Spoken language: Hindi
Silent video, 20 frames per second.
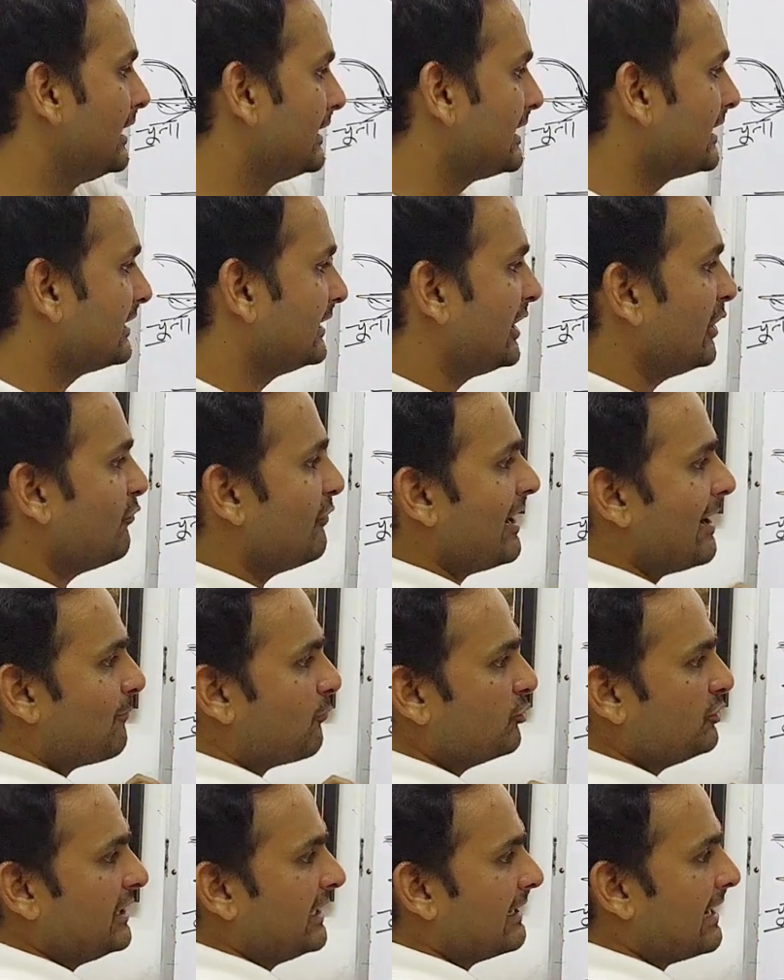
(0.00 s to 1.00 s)
लटकते हुए
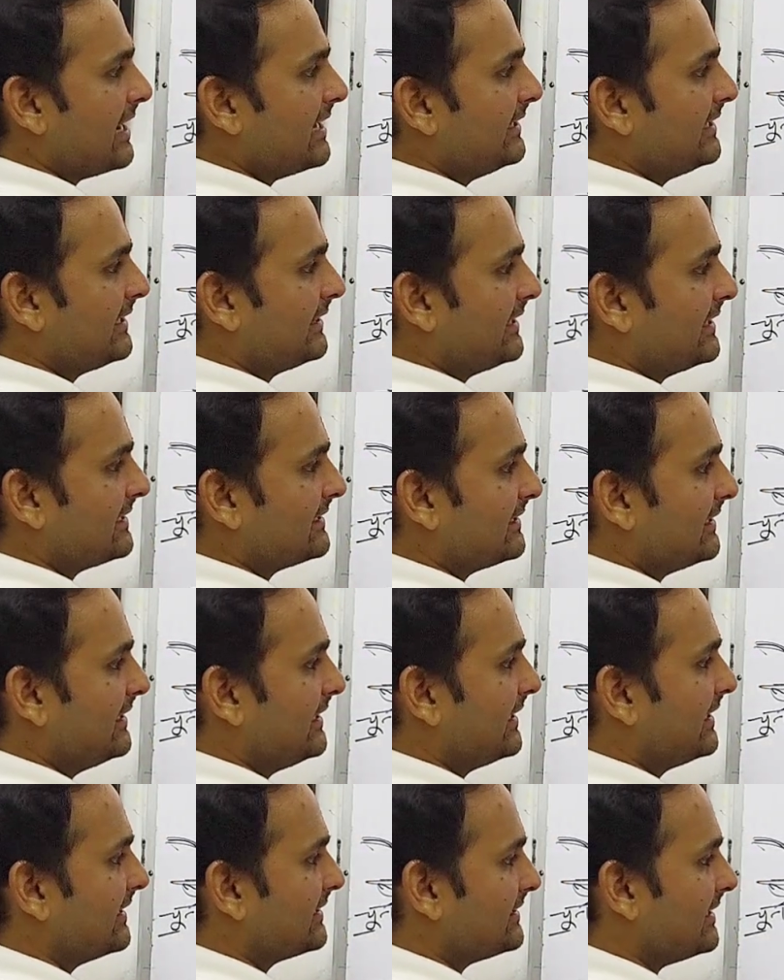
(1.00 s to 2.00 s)
आपको दिखाई देते हैं इस
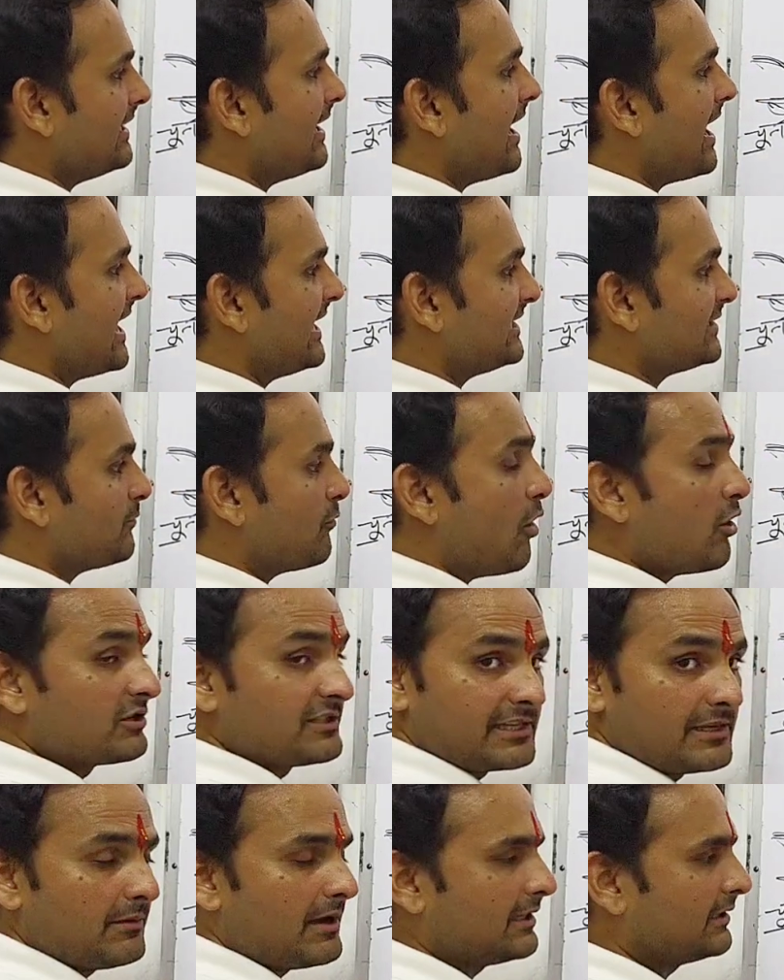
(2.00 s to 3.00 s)
तरीके से आइस
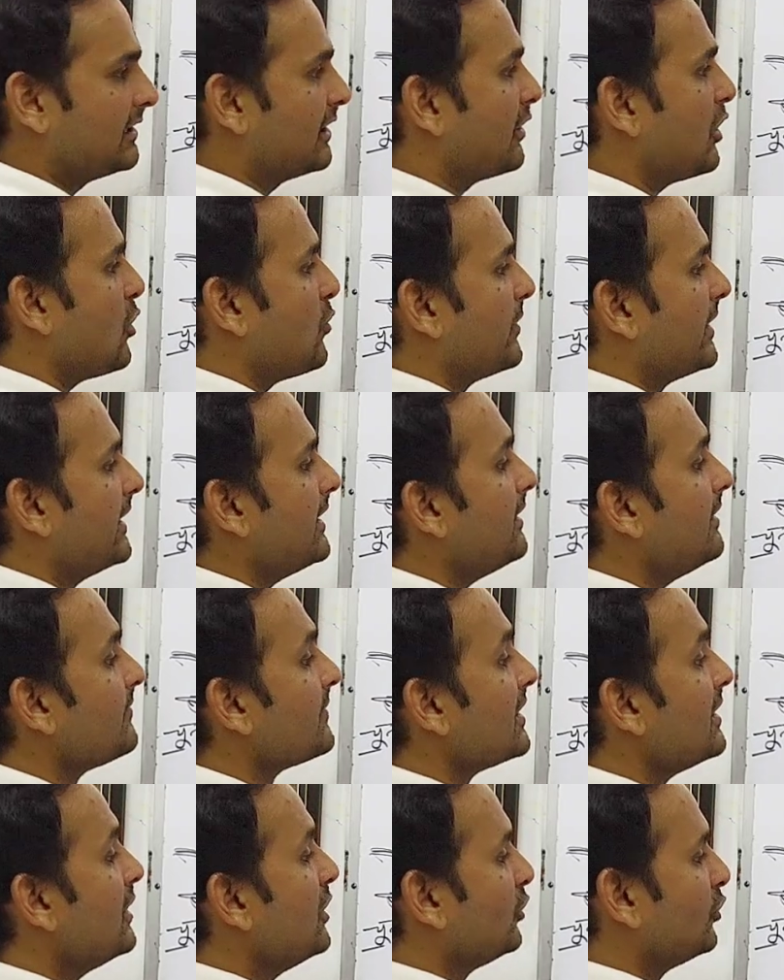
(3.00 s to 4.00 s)
बॉक्स की बात कर रहा हूं मैं ना
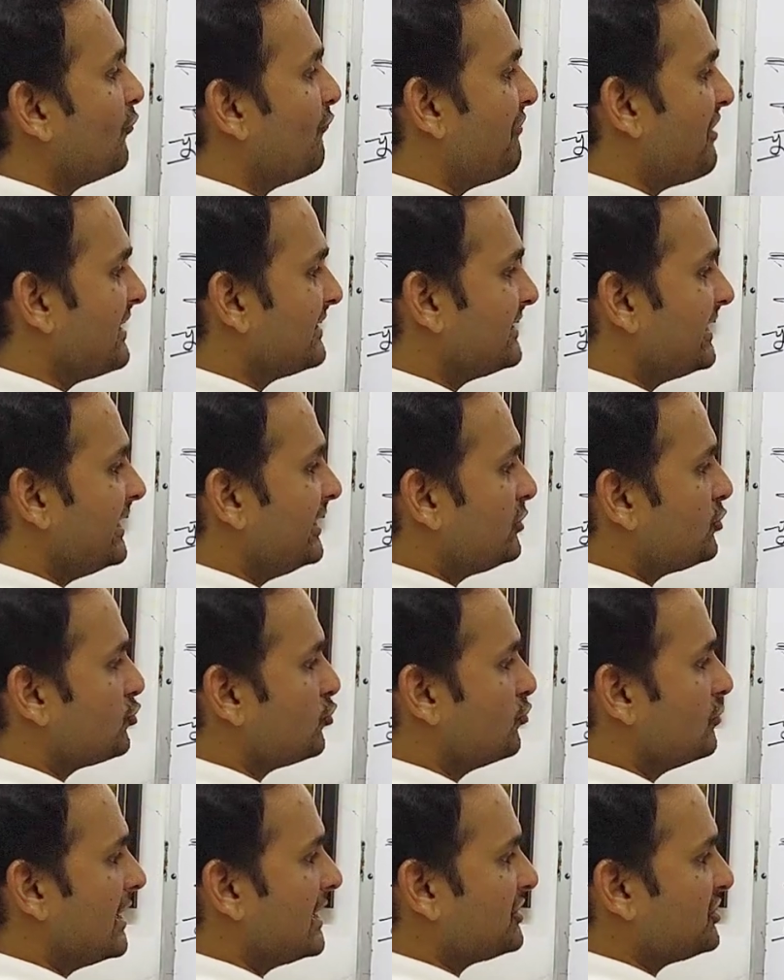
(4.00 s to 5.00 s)
तो वैसे ही
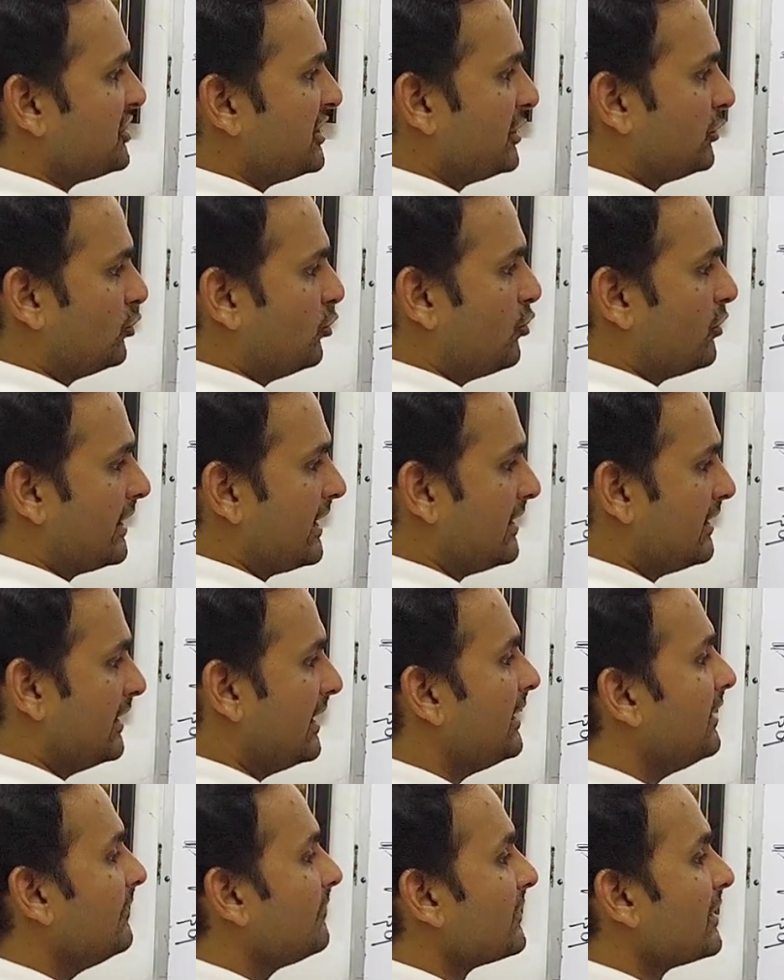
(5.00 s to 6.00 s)
चूना क्षेत्रों के
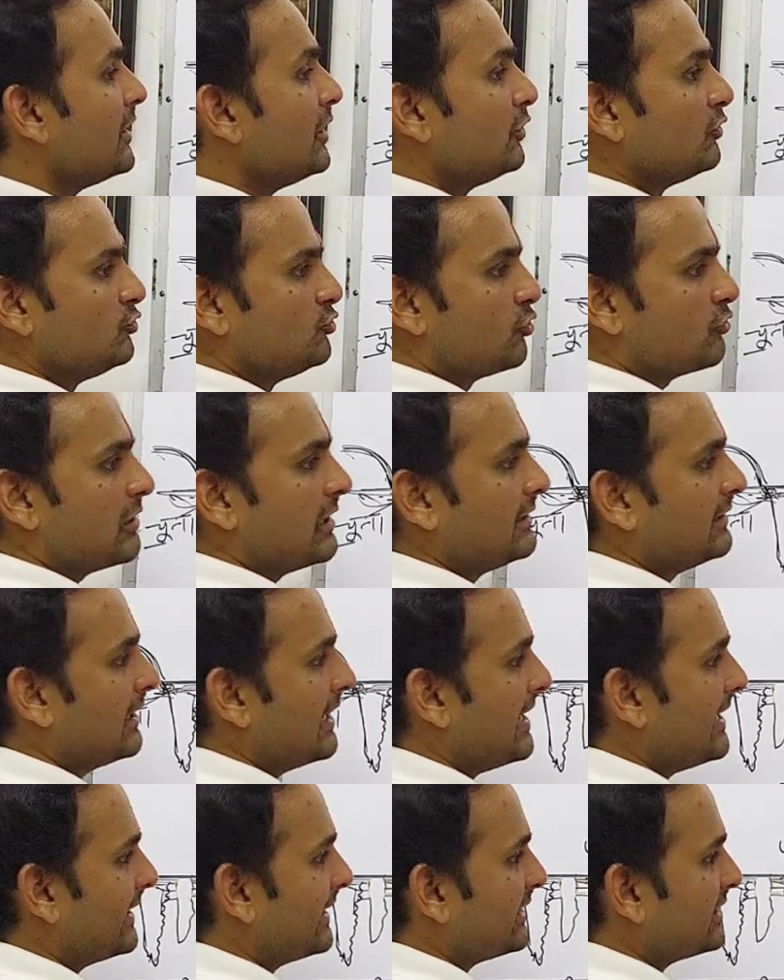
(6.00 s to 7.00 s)
अंदर जो
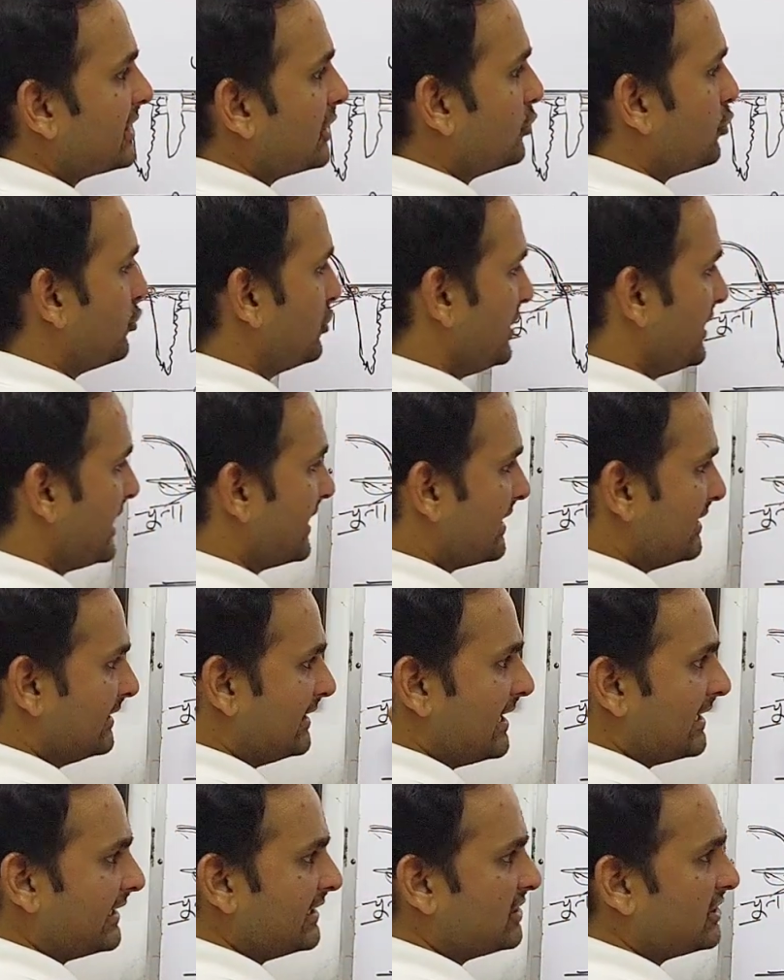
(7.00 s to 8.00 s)
कंदराए की छत होती है
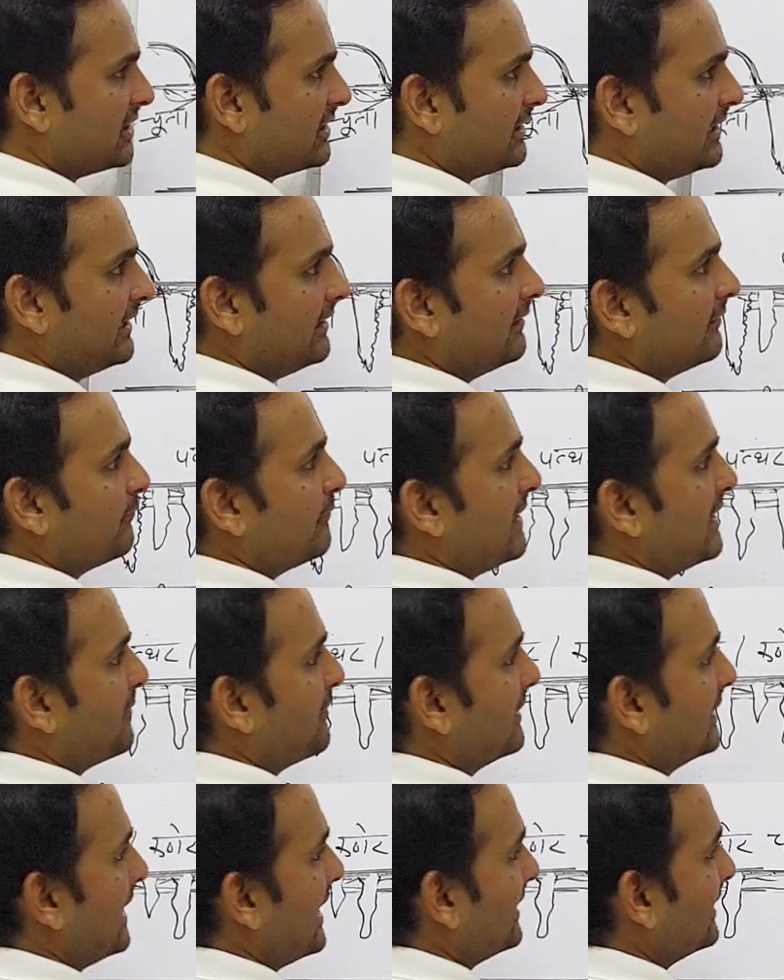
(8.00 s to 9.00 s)
कंदरा की छत है मैंने
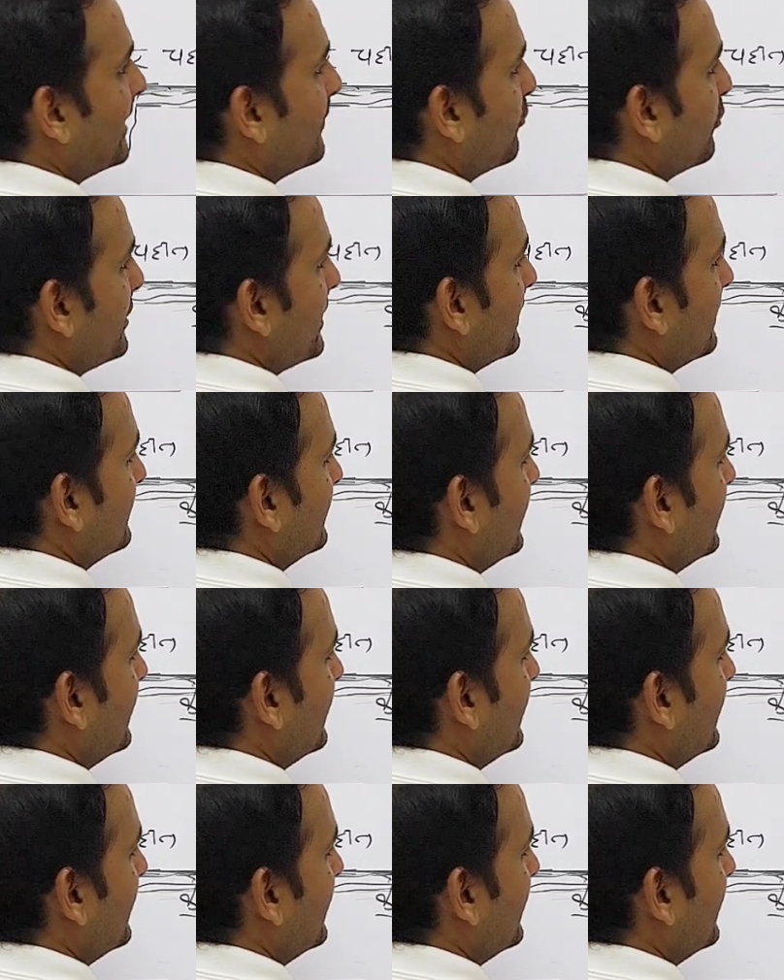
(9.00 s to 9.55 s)
बताया था आपको ये